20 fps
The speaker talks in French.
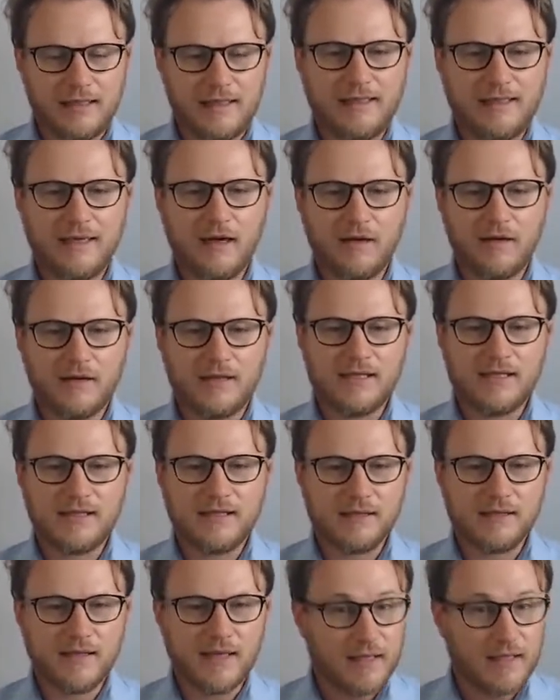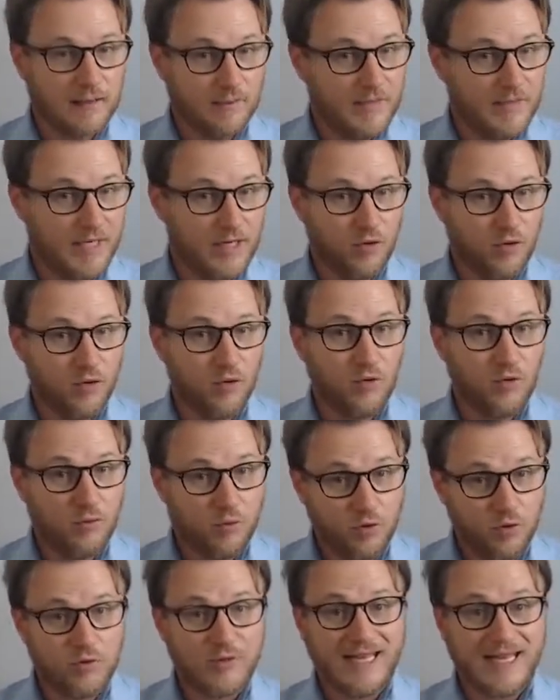et 45 000 euros
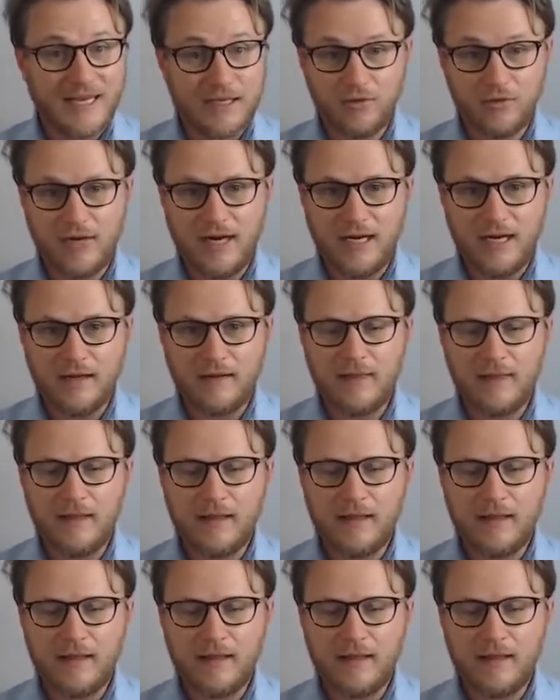bruts annuels,